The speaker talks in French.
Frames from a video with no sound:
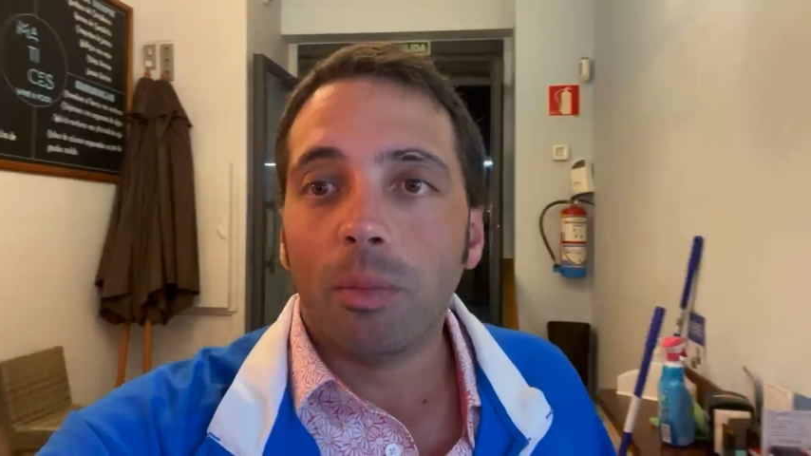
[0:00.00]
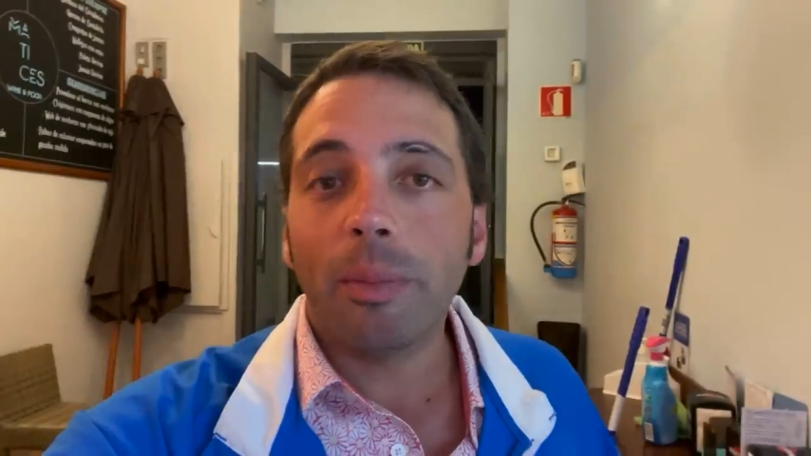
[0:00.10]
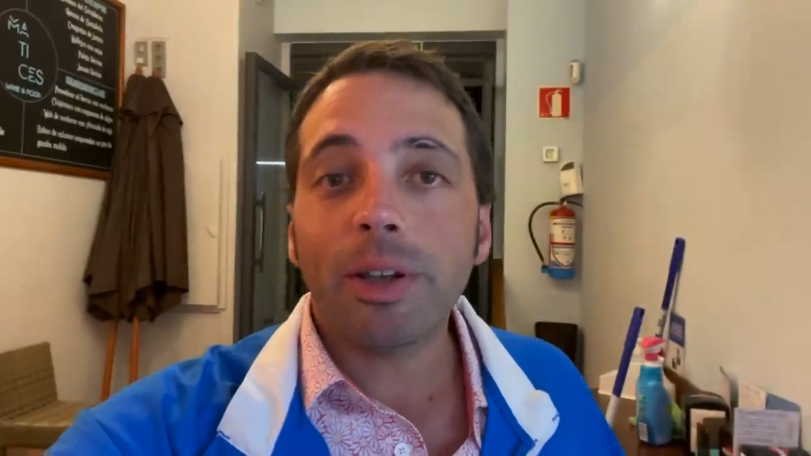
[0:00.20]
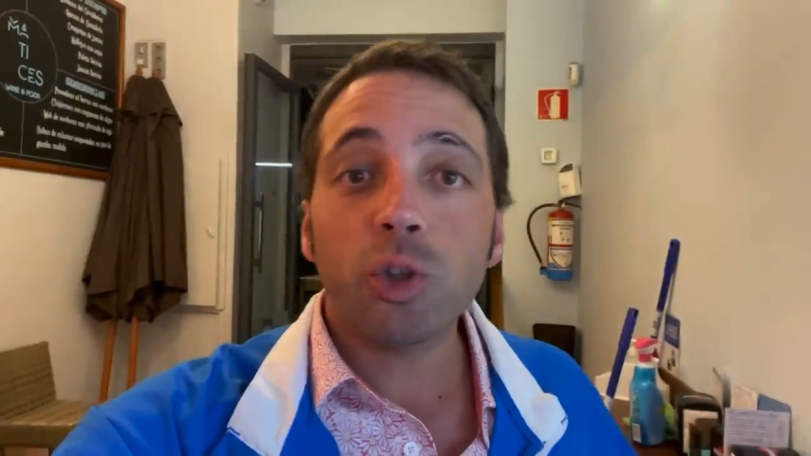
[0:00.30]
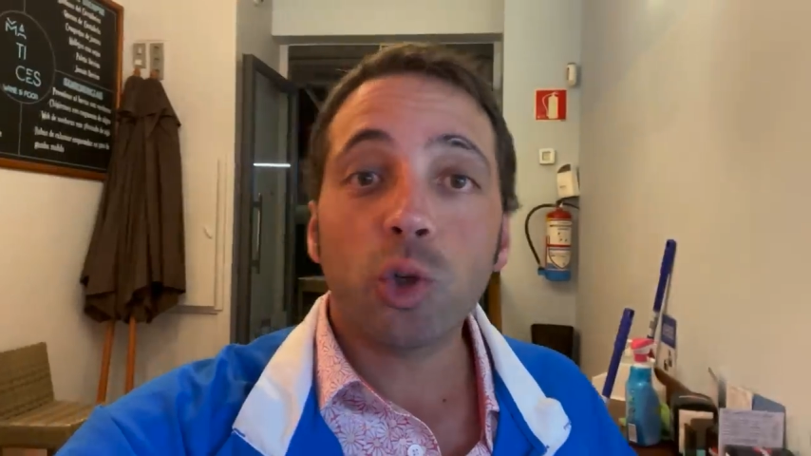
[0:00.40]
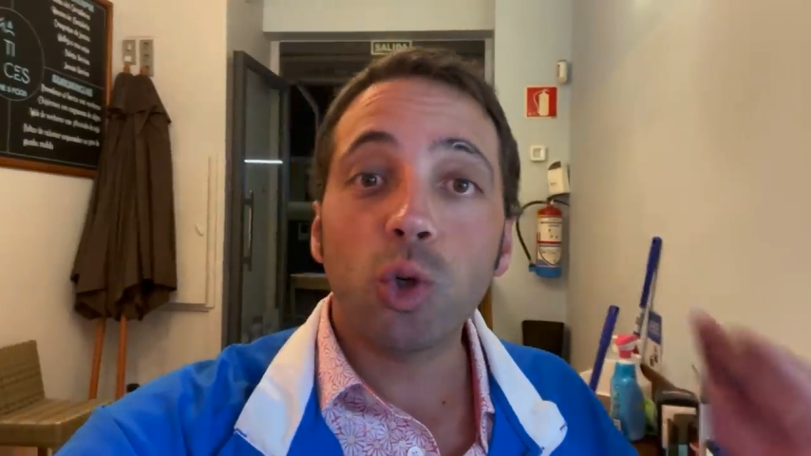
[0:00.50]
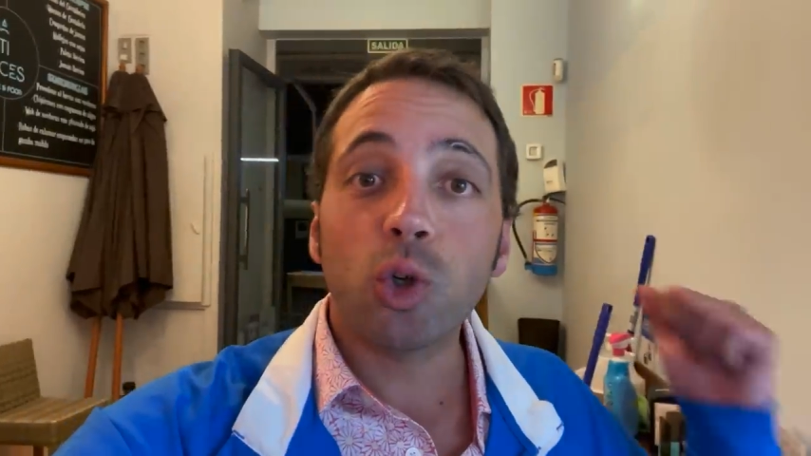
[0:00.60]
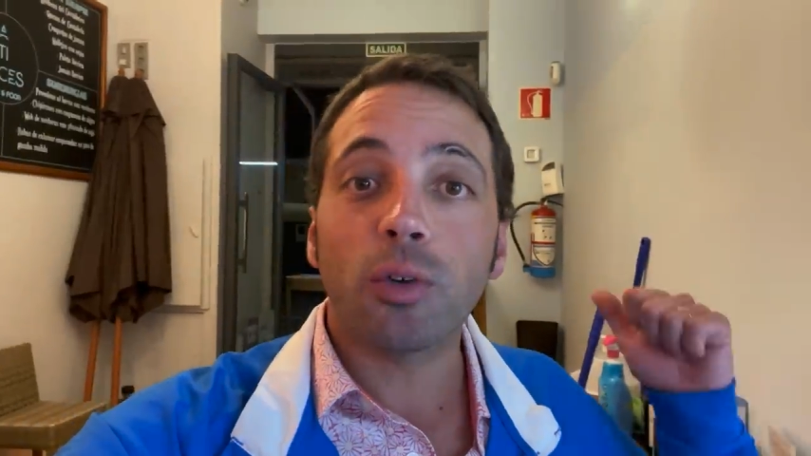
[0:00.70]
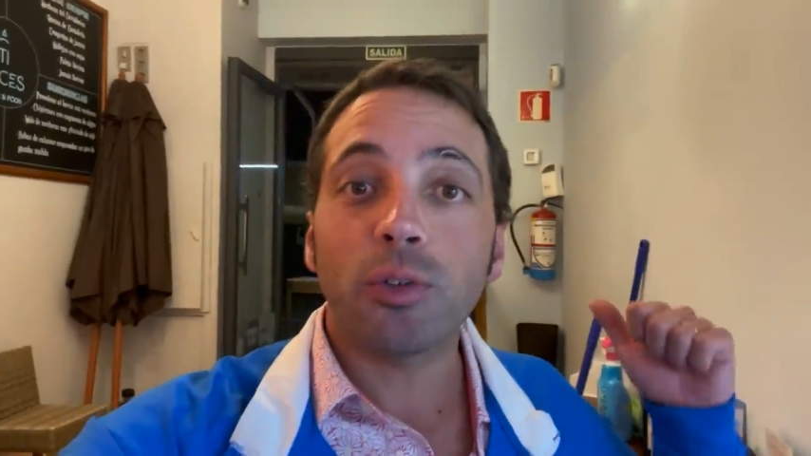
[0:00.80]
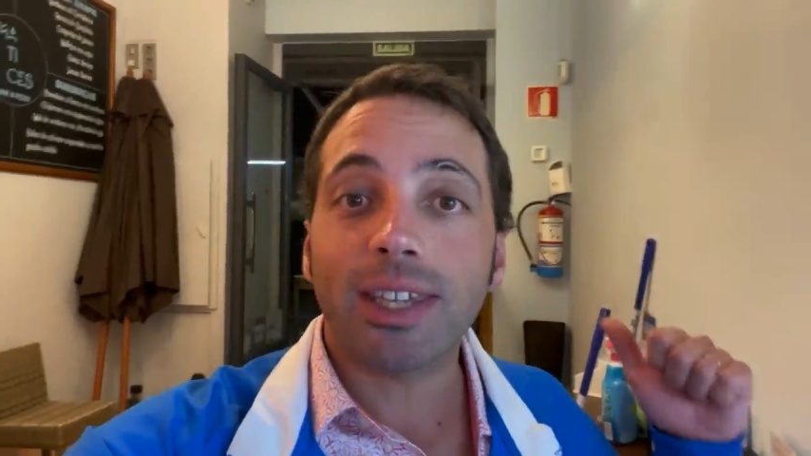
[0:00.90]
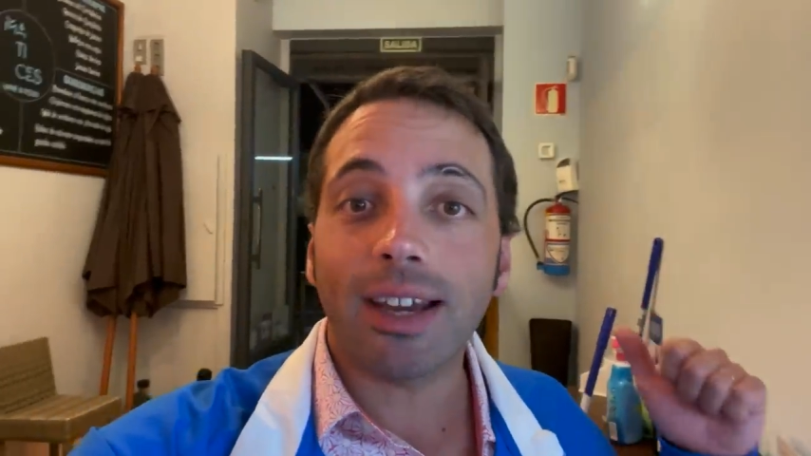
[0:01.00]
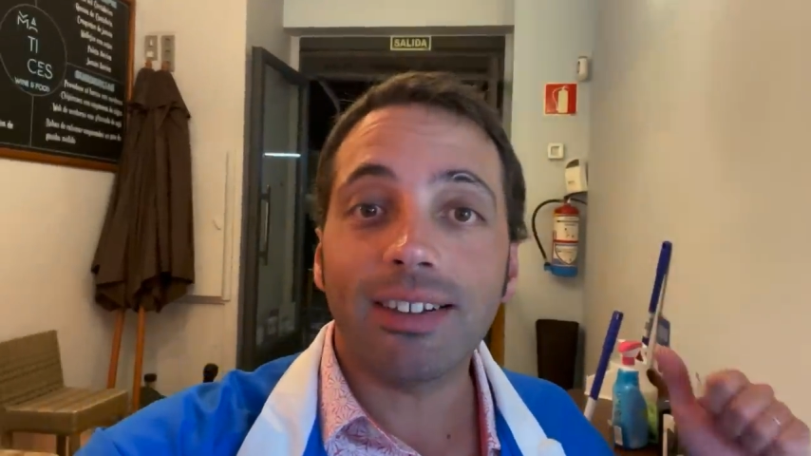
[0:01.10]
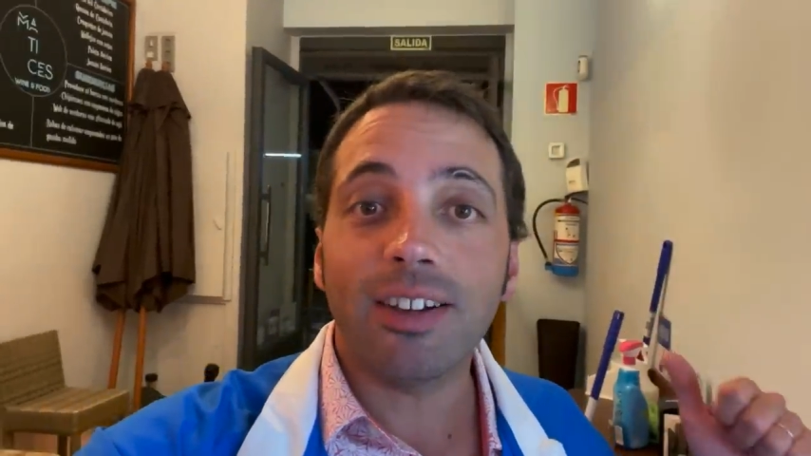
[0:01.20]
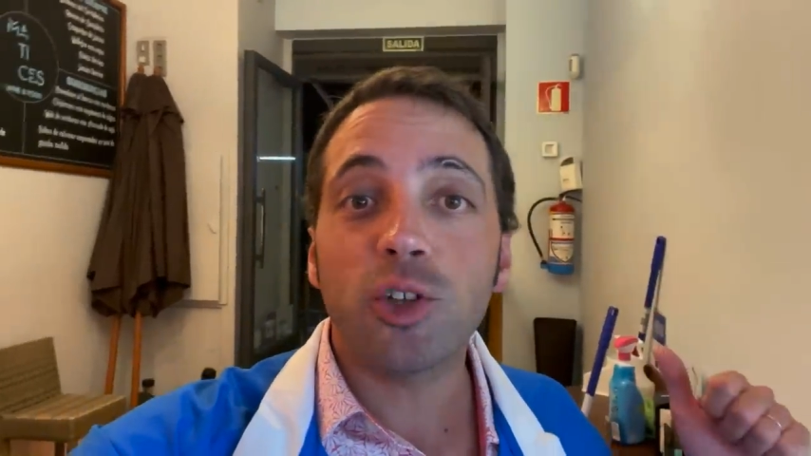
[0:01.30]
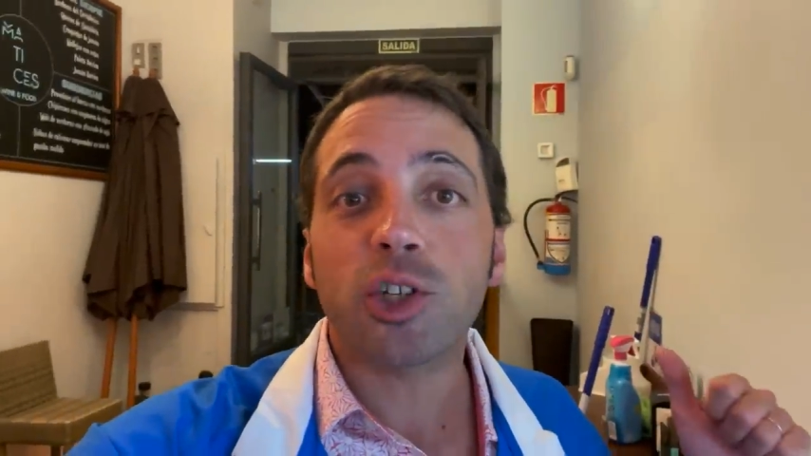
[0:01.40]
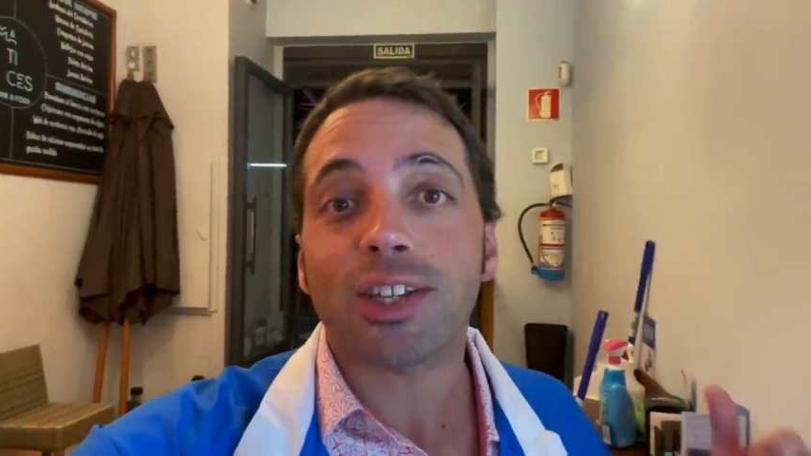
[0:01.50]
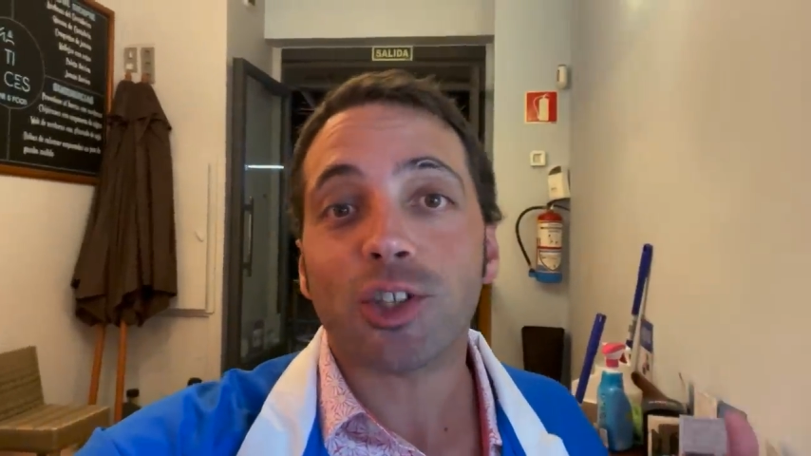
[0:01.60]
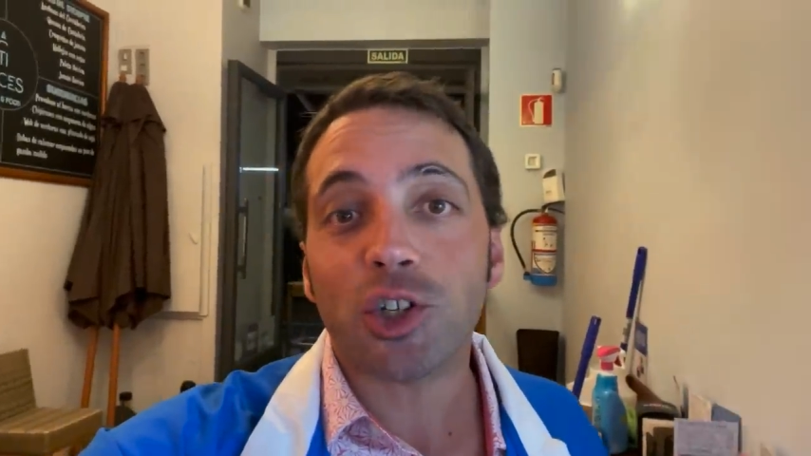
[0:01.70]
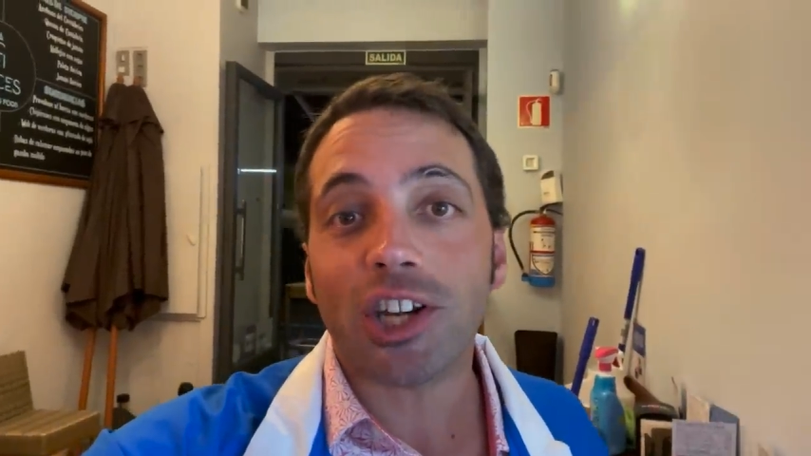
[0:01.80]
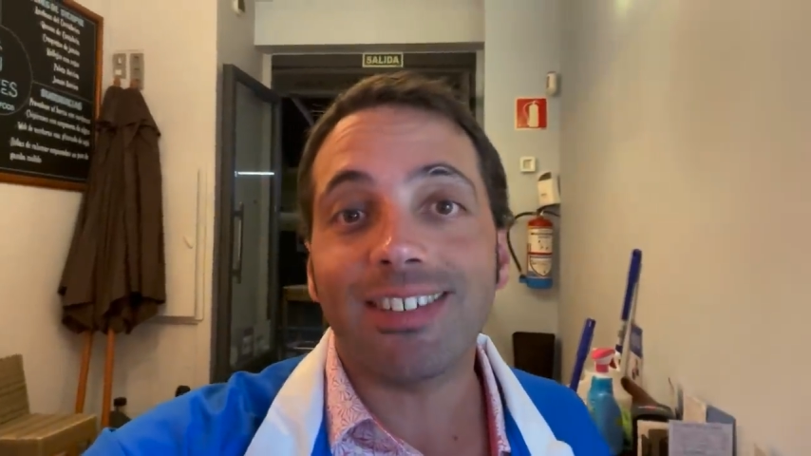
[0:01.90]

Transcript: ben du coup, vu qu'il y a le déluge, qu'est-ce que j'avais